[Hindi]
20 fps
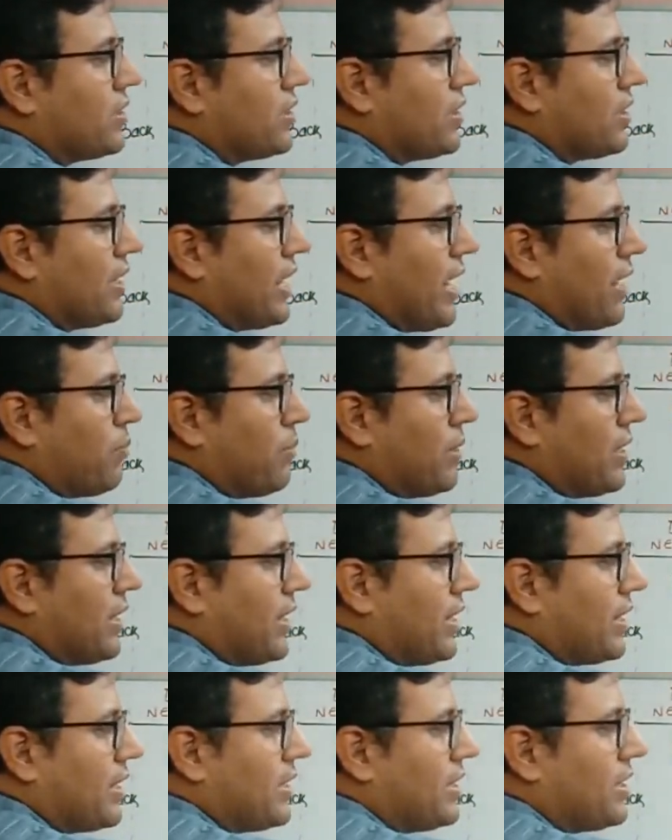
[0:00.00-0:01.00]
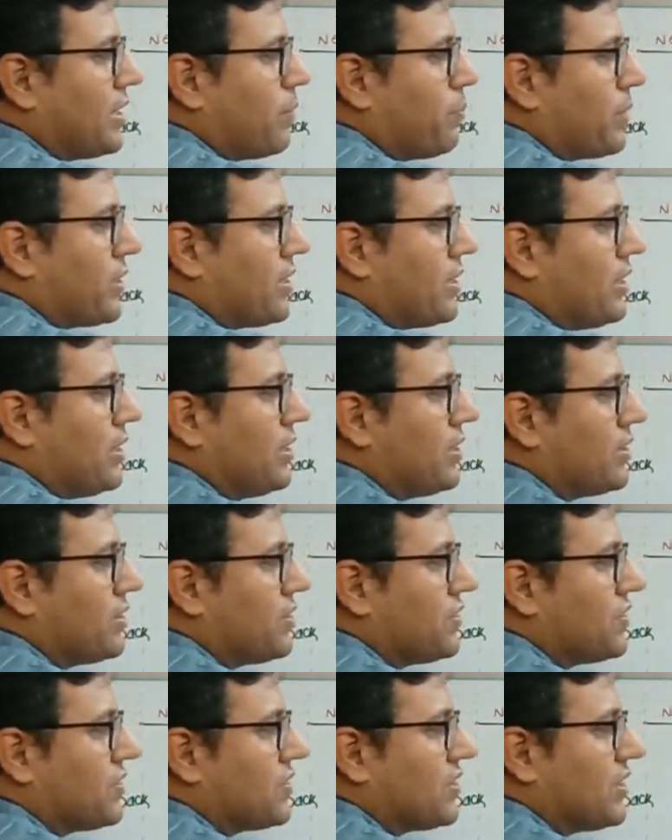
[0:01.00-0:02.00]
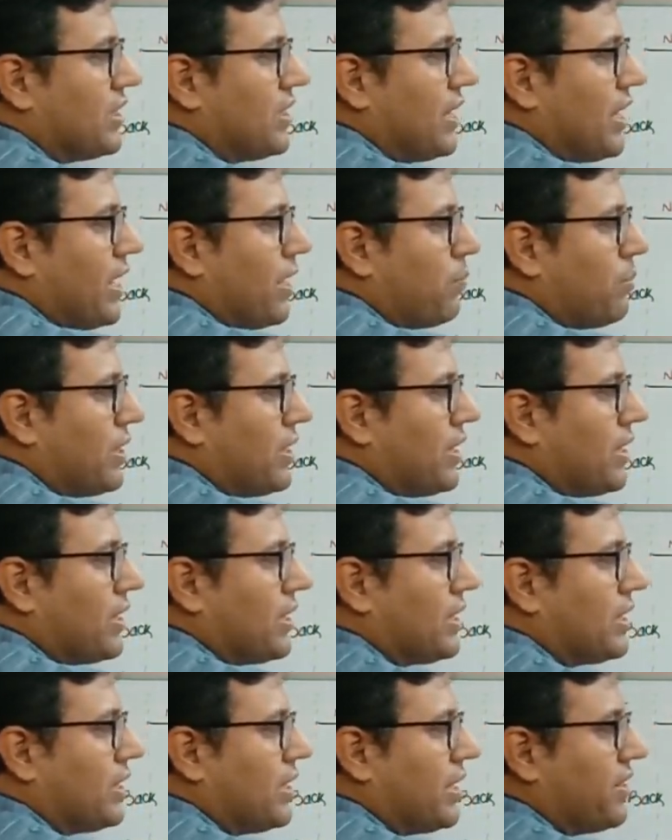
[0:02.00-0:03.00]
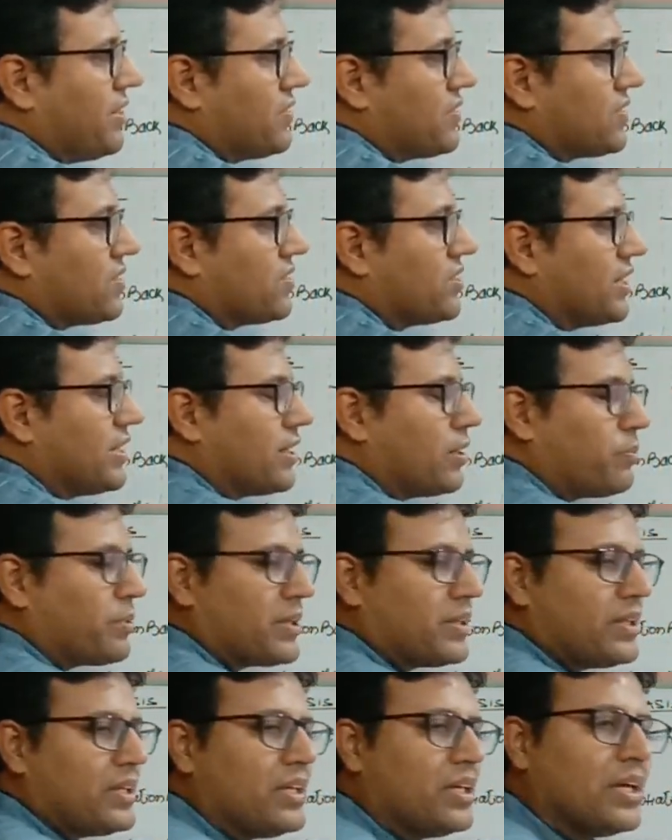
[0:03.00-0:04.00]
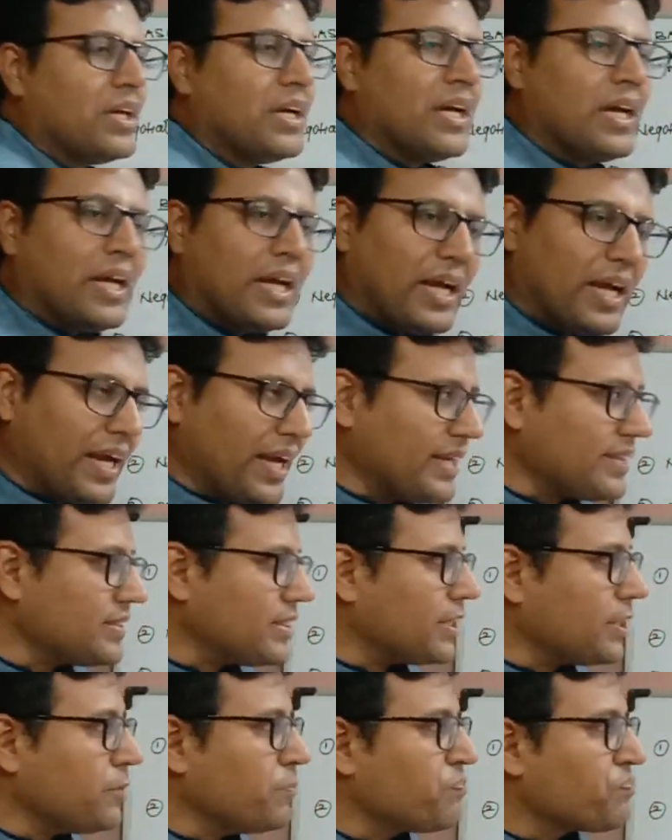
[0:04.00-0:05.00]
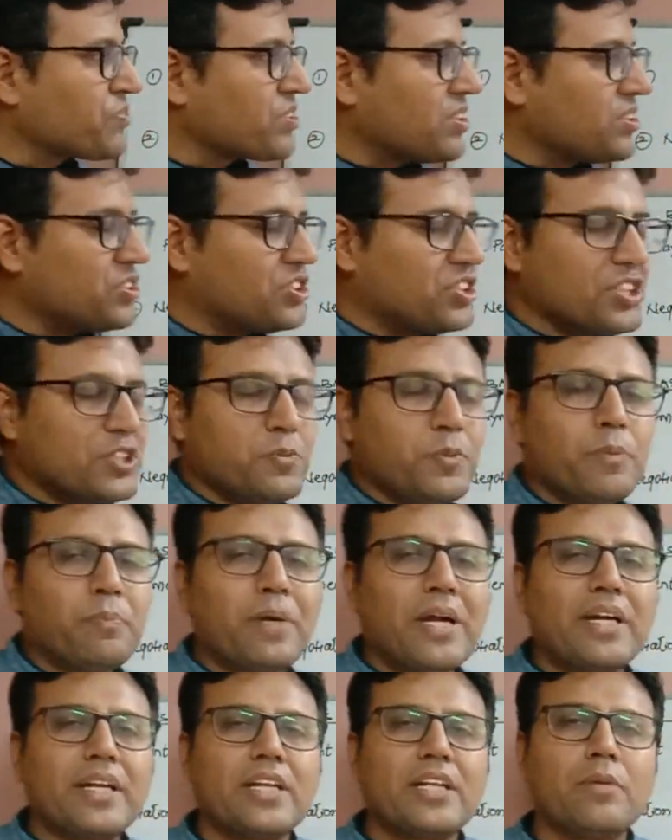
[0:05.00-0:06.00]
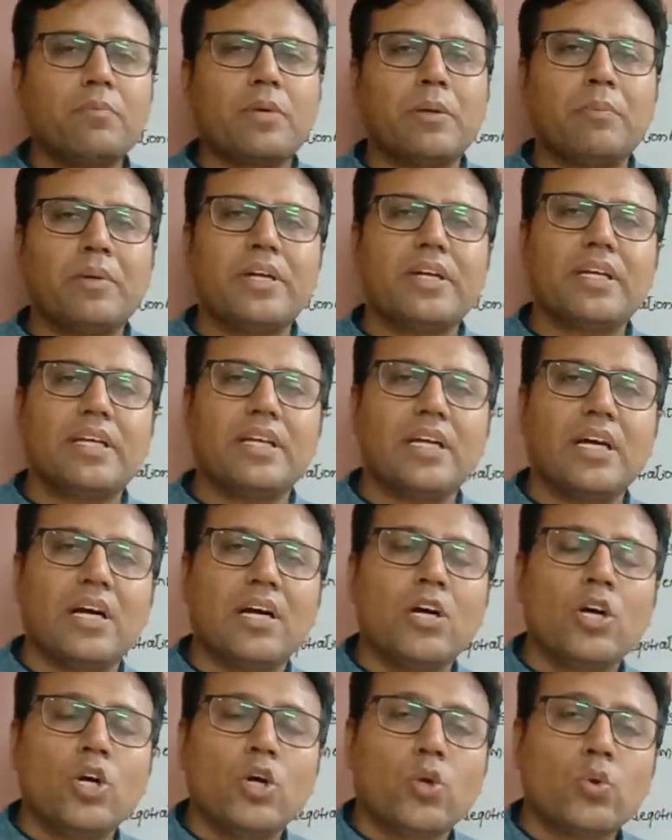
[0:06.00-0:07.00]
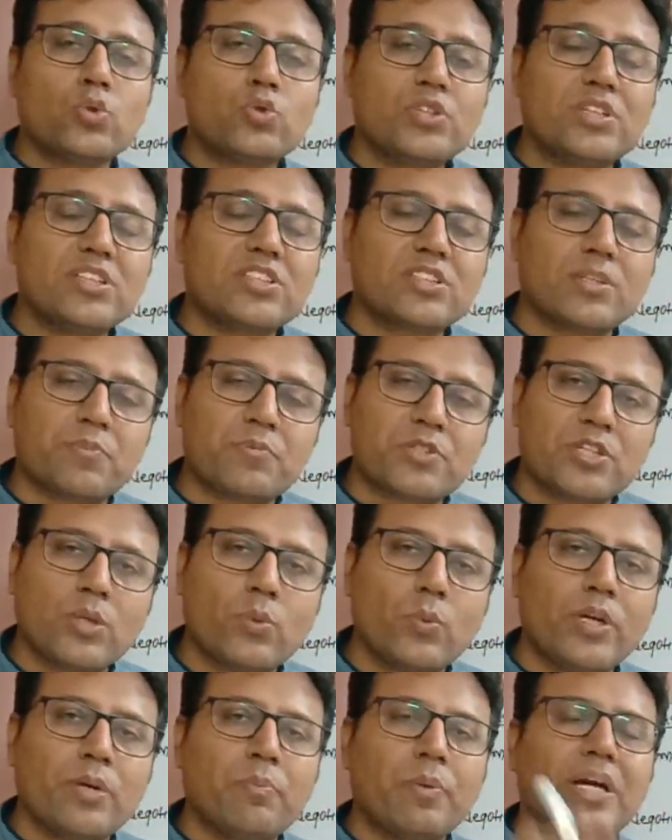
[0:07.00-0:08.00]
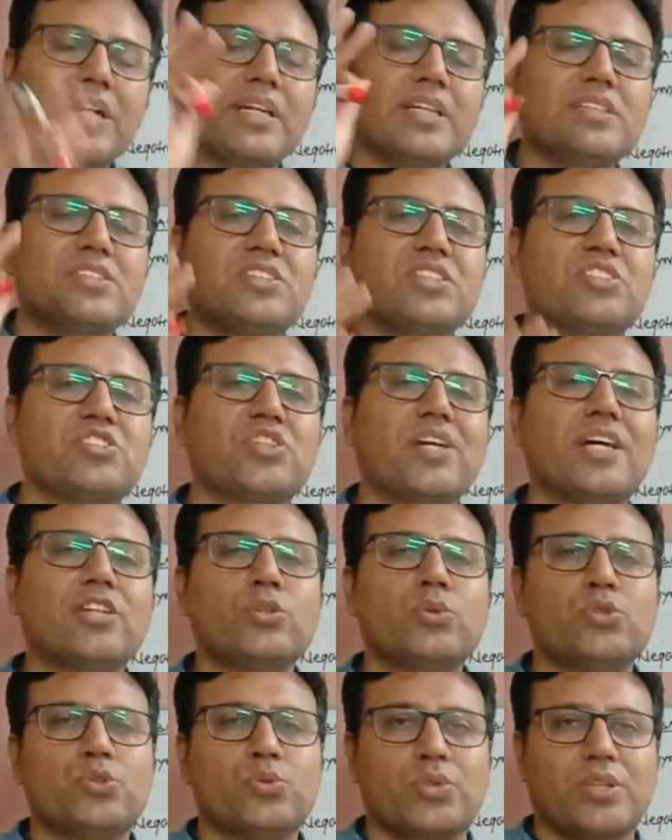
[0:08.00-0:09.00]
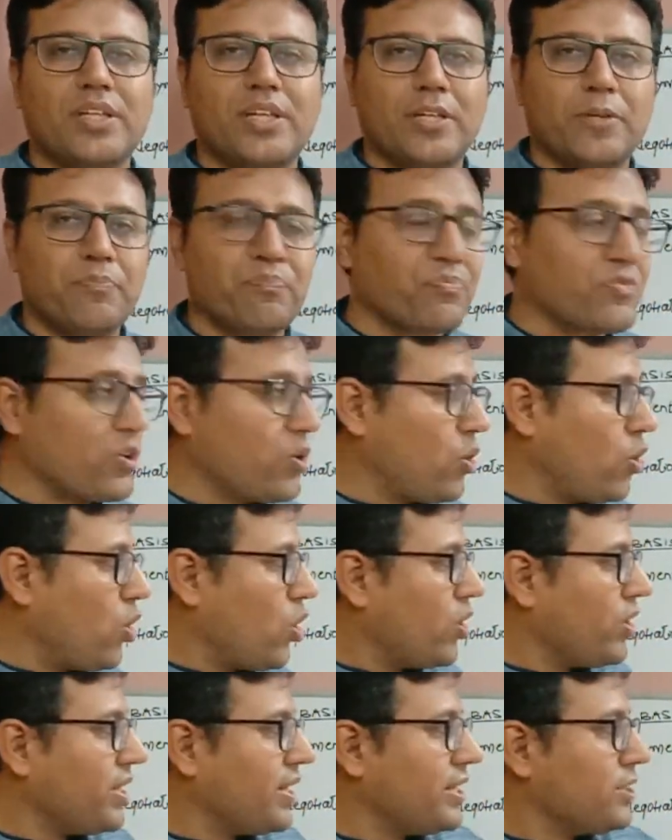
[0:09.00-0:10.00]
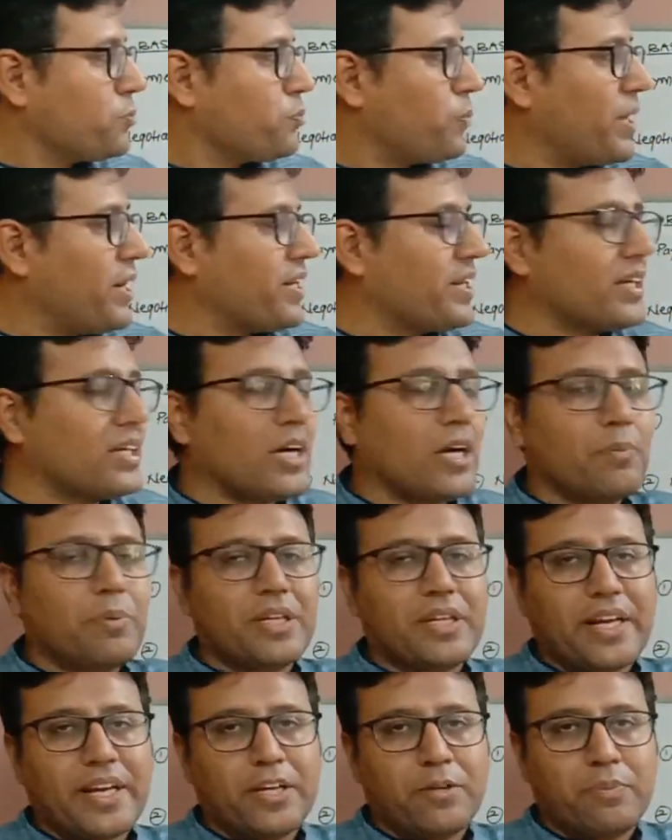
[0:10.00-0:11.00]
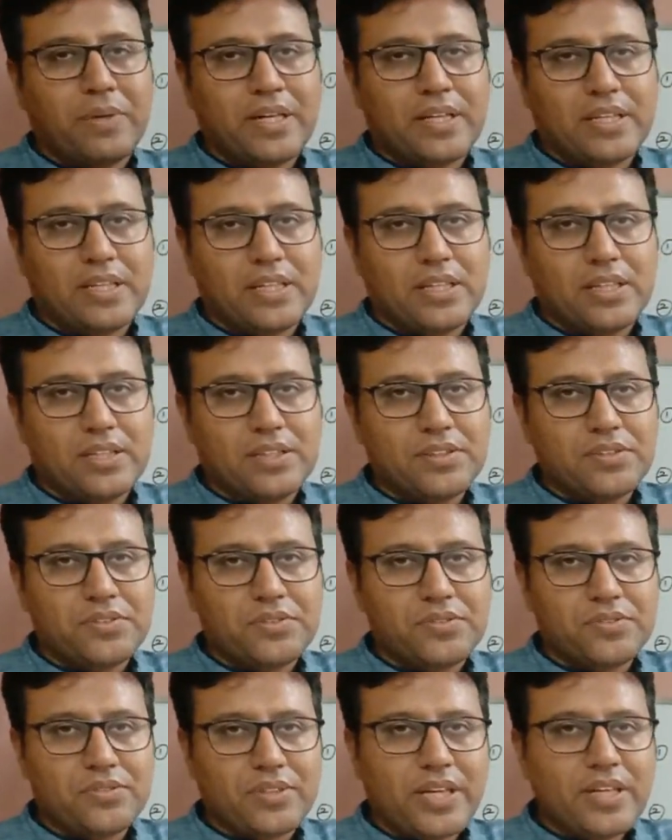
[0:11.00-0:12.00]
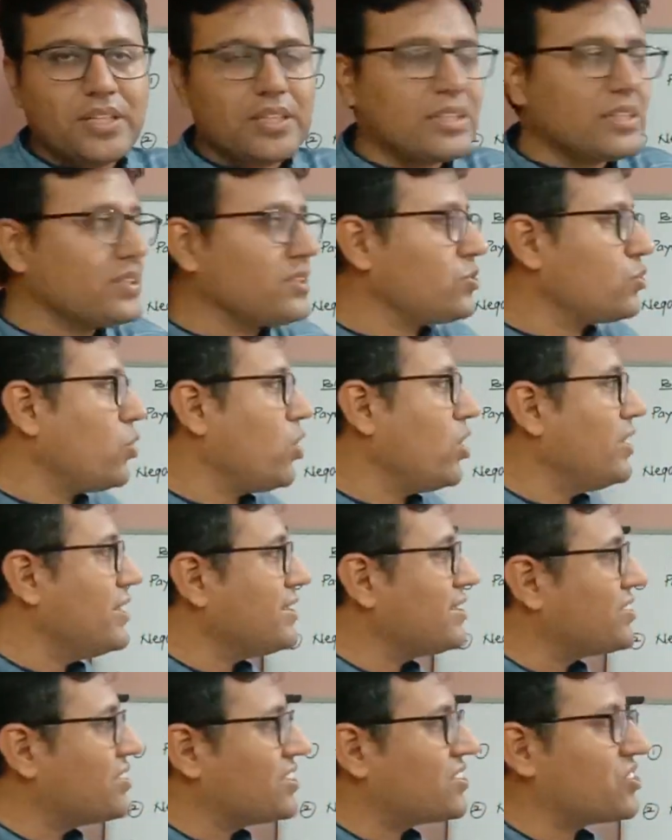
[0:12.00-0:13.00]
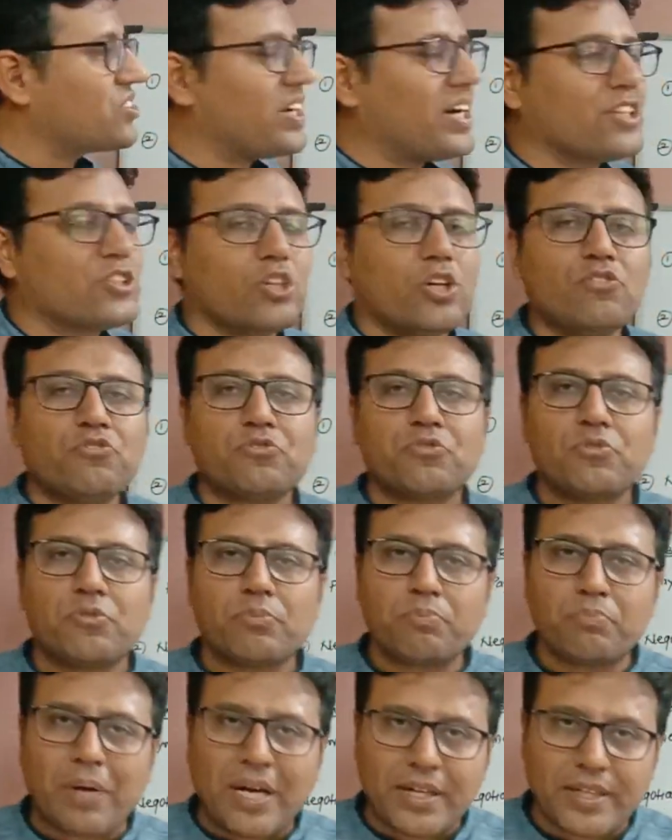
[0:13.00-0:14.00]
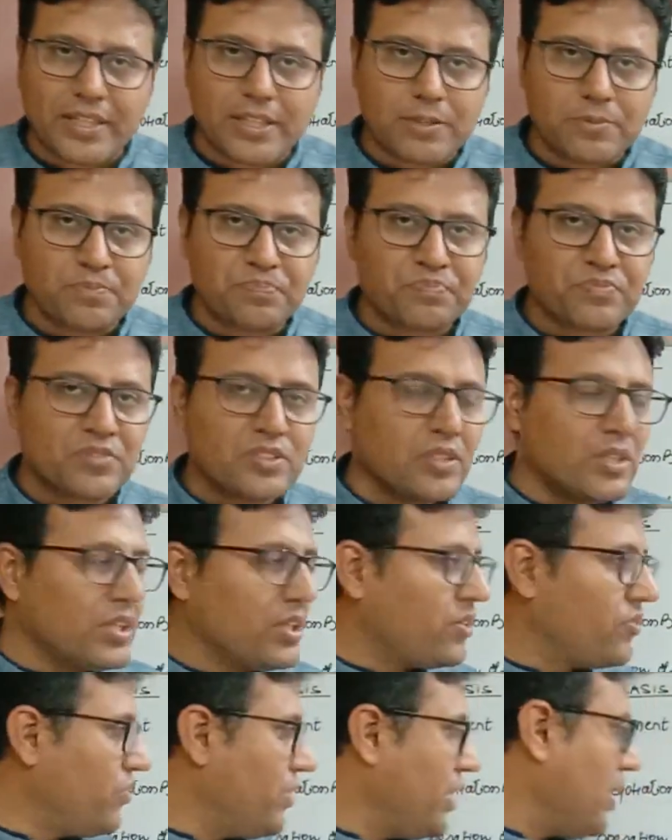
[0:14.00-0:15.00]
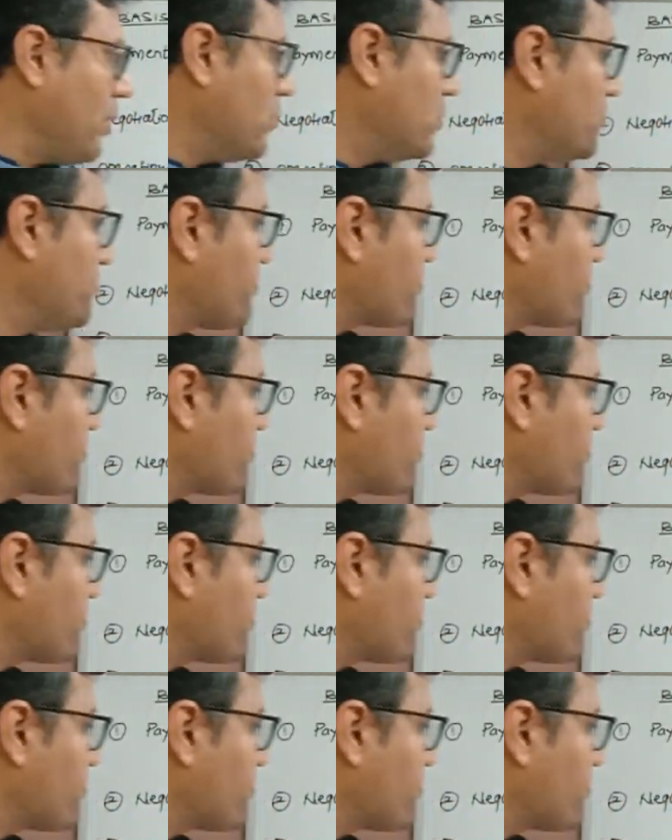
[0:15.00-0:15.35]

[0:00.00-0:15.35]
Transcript: लायबल है ई e के प्रति सी लायबल है ई एंड डी के प्रति ऐसे जिस भी पार्टी ने पेमेंट किया उसकी सब्सिक्वेंट पार्टीज डिस्चार्ज हो चुकी हैं और इस पार्टी का अभी राइट बाकी है राइट दिस इज कॉल्ड एज डिस्चार्ज ऑफ पार्टी नाउ